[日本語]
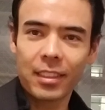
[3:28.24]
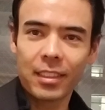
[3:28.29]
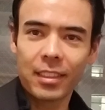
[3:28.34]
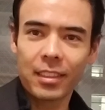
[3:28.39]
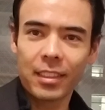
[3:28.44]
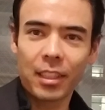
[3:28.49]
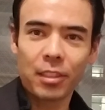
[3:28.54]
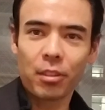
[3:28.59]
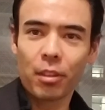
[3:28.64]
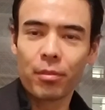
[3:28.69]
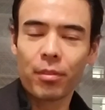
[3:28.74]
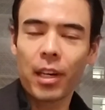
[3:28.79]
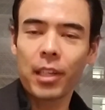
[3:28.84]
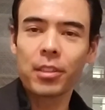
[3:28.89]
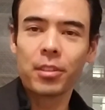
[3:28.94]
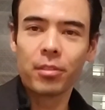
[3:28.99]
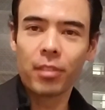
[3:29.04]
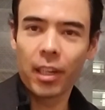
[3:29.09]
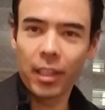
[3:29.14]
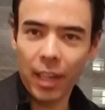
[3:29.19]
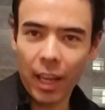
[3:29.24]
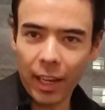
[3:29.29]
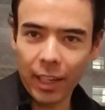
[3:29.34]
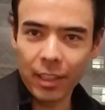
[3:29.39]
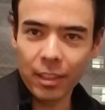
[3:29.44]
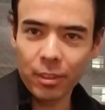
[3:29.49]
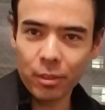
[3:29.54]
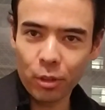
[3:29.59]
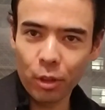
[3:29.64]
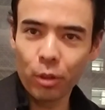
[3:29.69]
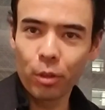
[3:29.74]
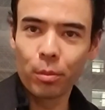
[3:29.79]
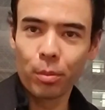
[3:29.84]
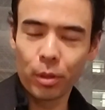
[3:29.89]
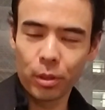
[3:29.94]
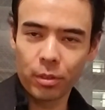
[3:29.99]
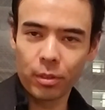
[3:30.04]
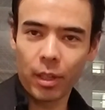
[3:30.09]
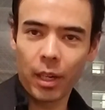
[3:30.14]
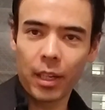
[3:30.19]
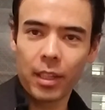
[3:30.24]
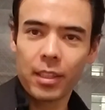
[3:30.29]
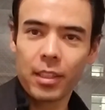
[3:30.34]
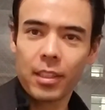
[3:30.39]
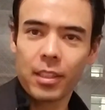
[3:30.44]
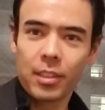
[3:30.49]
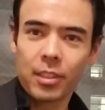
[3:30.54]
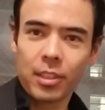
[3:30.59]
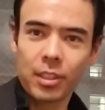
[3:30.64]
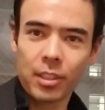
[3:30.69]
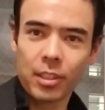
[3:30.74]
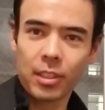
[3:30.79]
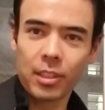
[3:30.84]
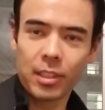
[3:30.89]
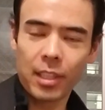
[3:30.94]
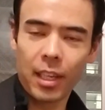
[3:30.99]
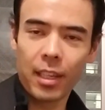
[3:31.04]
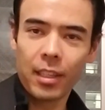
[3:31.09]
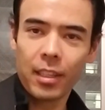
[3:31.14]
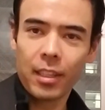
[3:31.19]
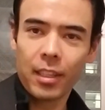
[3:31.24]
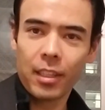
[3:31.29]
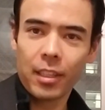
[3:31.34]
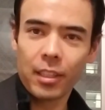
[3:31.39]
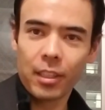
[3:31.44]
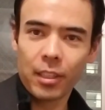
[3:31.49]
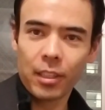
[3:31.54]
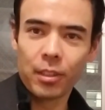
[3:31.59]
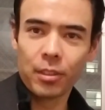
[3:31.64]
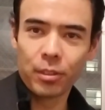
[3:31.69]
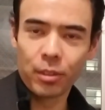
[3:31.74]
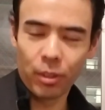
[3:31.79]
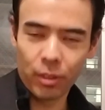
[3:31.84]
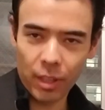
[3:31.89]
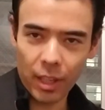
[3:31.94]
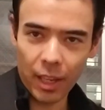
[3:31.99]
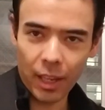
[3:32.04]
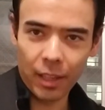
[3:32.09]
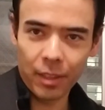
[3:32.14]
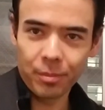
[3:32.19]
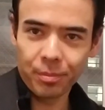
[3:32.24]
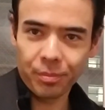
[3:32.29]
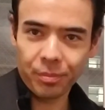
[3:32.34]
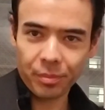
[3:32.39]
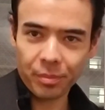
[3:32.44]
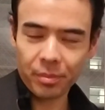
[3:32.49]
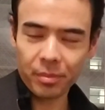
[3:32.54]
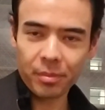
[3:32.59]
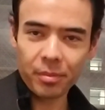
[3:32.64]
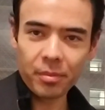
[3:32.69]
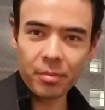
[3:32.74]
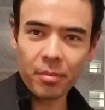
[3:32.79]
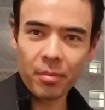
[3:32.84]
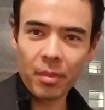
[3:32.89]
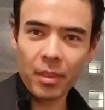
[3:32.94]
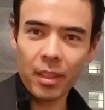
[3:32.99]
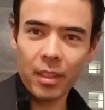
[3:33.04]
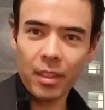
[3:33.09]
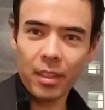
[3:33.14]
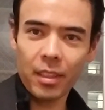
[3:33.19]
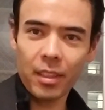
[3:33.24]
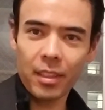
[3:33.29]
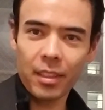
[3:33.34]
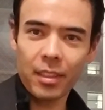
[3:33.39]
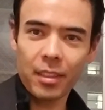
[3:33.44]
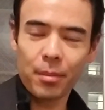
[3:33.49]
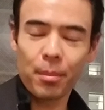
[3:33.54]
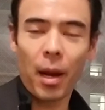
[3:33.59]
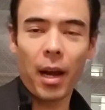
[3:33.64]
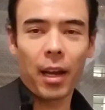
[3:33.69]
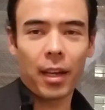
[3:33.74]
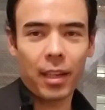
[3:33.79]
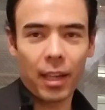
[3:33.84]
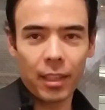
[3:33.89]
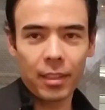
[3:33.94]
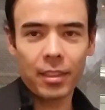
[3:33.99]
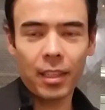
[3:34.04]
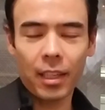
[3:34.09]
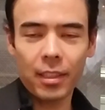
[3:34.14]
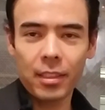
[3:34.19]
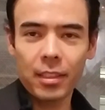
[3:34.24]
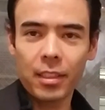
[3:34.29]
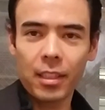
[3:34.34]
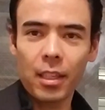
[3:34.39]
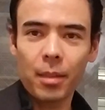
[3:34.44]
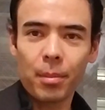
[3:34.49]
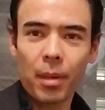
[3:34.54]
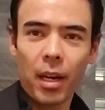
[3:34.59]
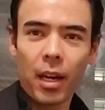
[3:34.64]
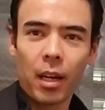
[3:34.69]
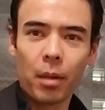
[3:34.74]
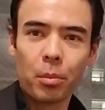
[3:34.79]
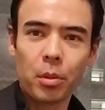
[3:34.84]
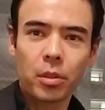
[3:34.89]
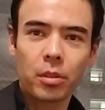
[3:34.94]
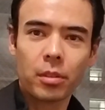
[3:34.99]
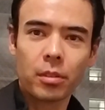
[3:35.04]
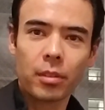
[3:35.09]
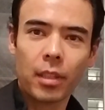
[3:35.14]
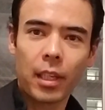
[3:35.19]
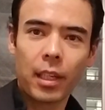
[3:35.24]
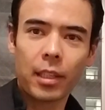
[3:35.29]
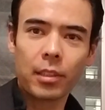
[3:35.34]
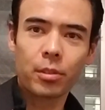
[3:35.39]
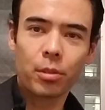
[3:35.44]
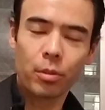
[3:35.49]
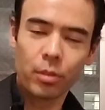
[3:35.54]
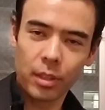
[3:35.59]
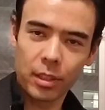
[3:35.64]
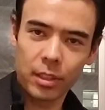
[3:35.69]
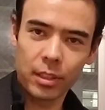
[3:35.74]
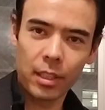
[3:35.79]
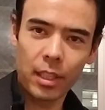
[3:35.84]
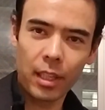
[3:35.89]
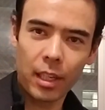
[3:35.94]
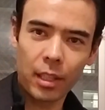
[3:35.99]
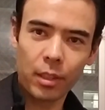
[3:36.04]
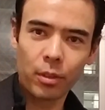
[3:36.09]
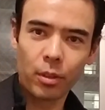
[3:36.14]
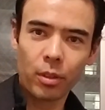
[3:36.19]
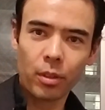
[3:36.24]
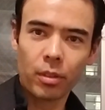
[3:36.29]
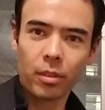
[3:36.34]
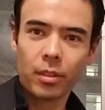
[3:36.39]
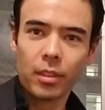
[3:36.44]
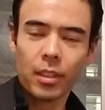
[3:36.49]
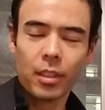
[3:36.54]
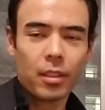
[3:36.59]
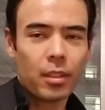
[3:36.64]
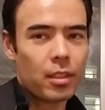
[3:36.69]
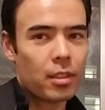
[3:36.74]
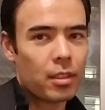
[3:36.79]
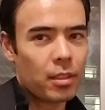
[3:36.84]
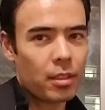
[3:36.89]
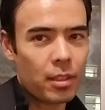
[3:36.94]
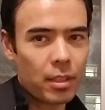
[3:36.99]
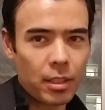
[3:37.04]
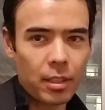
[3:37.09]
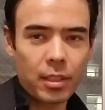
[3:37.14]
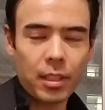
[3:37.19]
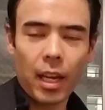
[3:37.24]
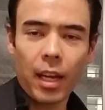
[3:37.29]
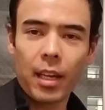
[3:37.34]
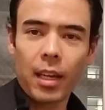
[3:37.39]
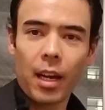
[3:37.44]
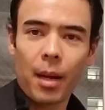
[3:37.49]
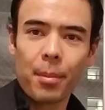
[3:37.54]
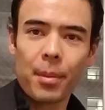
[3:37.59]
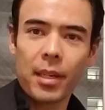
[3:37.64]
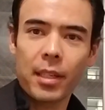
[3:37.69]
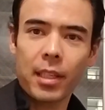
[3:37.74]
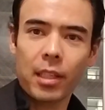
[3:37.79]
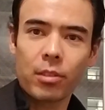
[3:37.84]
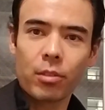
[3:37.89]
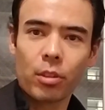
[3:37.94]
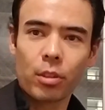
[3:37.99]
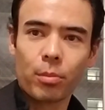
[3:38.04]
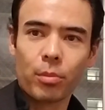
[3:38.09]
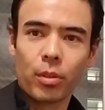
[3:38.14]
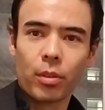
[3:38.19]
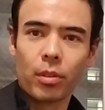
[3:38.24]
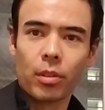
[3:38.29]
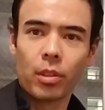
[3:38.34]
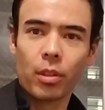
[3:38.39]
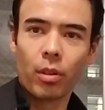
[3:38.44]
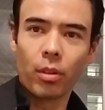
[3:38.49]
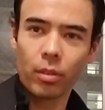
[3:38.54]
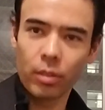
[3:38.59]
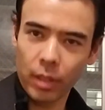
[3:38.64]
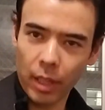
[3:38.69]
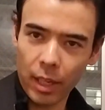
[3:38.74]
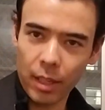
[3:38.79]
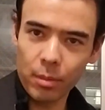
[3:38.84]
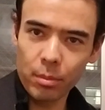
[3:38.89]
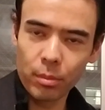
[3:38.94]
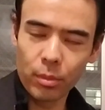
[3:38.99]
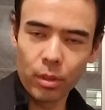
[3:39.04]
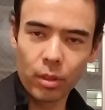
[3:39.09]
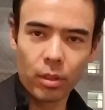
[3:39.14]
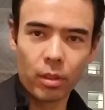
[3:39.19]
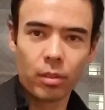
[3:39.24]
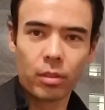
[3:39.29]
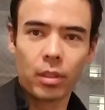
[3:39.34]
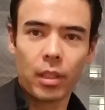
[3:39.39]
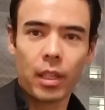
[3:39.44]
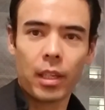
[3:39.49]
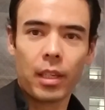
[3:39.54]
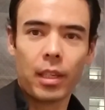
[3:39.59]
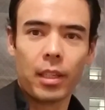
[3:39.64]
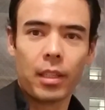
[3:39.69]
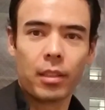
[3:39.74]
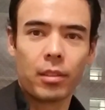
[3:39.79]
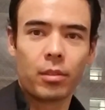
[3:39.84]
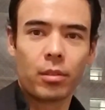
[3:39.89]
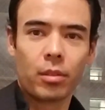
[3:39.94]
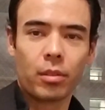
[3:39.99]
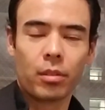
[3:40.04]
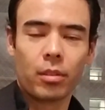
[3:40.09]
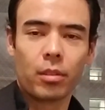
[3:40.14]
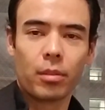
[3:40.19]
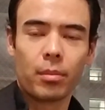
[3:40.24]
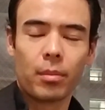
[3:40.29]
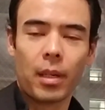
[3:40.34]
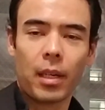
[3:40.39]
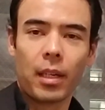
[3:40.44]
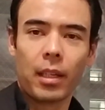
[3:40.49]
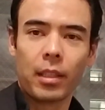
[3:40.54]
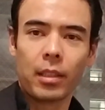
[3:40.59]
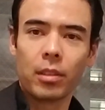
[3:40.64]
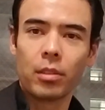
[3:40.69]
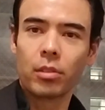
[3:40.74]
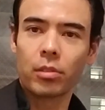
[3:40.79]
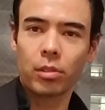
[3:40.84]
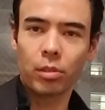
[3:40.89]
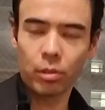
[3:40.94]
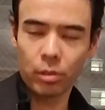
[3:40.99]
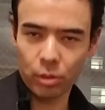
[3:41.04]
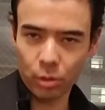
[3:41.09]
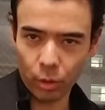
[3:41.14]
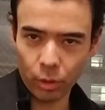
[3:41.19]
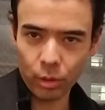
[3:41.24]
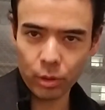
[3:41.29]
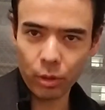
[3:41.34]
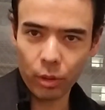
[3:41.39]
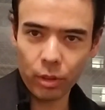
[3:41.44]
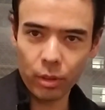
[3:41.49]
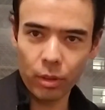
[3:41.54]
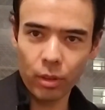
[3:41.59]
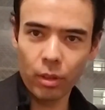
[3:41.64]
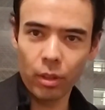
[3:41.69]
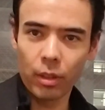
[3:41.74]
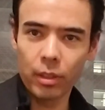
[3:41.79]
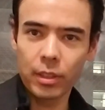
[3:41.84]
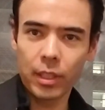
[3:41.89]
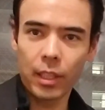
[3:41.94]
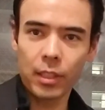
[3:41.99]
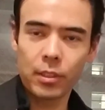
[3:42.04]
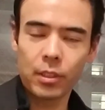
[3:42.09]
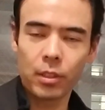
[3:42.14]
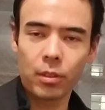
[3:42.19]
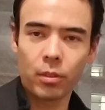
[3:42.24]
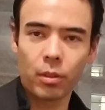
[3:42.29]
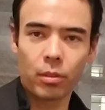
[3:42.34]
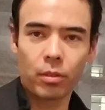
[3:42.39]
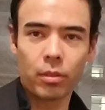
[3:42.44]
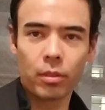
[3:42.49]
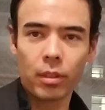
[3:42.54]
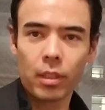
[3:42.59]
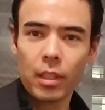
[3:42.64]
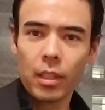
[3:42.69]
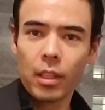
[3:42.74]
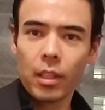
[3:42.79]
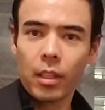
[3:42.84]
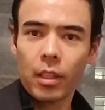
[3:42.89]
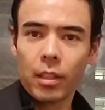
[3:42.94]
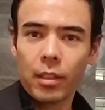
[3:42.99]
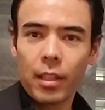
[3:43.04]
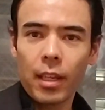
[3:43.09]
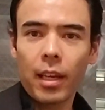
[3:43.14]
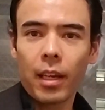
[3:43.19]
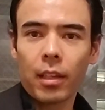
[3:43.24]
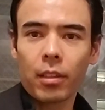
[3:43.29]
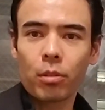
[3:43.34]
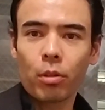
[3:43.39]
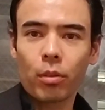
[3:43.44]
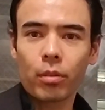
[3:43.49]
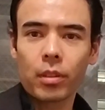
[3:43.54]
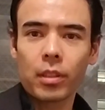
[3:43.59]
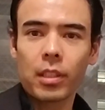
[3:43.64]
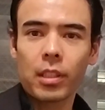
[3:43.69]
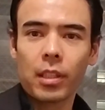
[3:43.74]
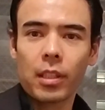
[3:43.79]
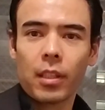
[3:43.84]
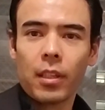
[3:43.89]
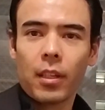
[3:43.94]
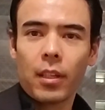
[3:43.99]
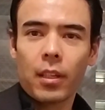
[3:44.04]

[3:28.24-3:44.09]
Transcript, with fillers: なんていうバリューはないと僕は信じているので、えー、まあ簡単に言えば僕はそうですね、あの実際アメリカドルも日本円も、えーとまあ、それぞれの先進国で、特に